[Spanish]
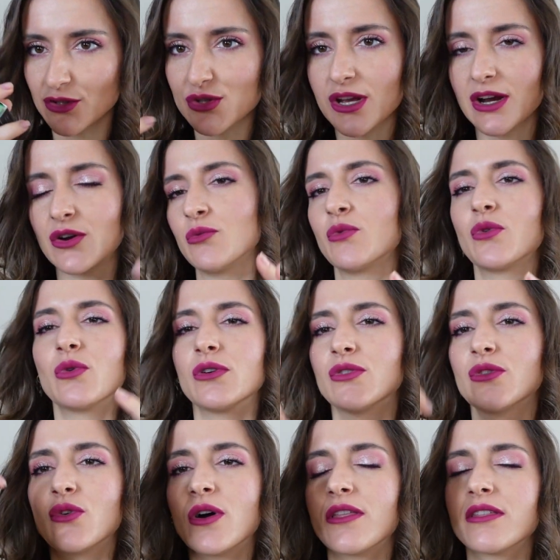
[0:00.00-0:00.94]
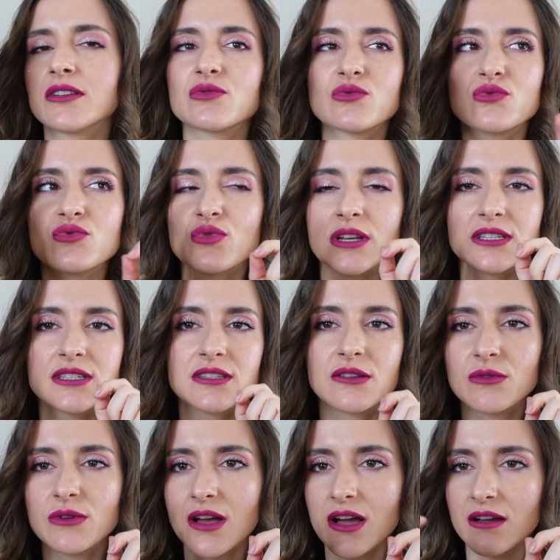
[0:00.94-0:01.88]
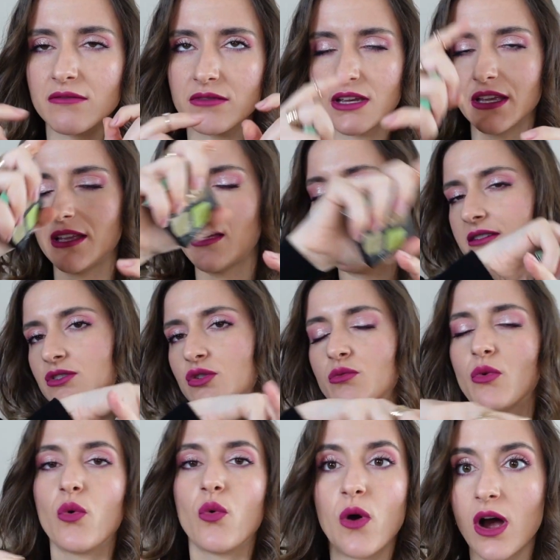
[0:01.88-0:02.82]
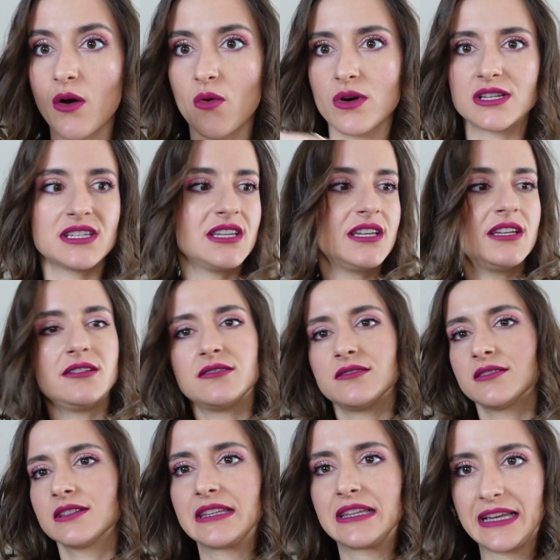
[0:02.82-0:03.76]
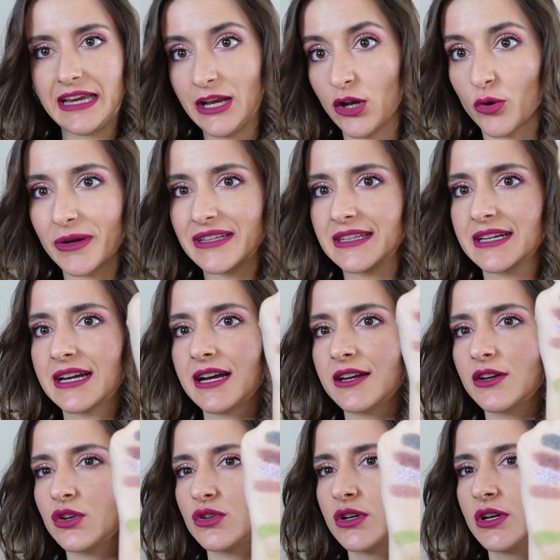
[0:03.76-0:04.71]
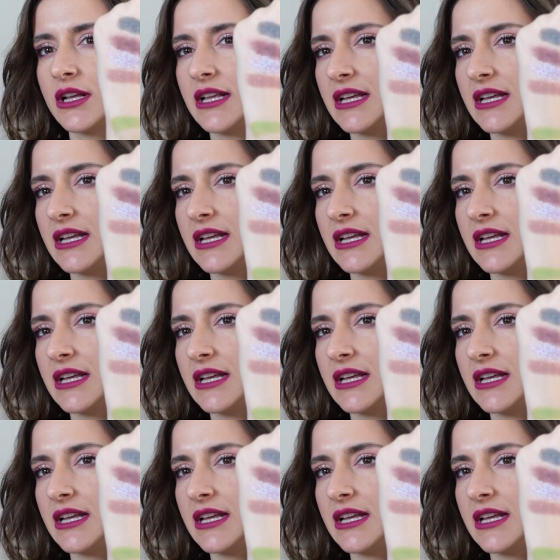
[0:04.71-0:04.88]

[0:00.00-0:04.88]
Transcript: o sea, como cuando haces un swatch de una que es como wow, así, kilométrica, no.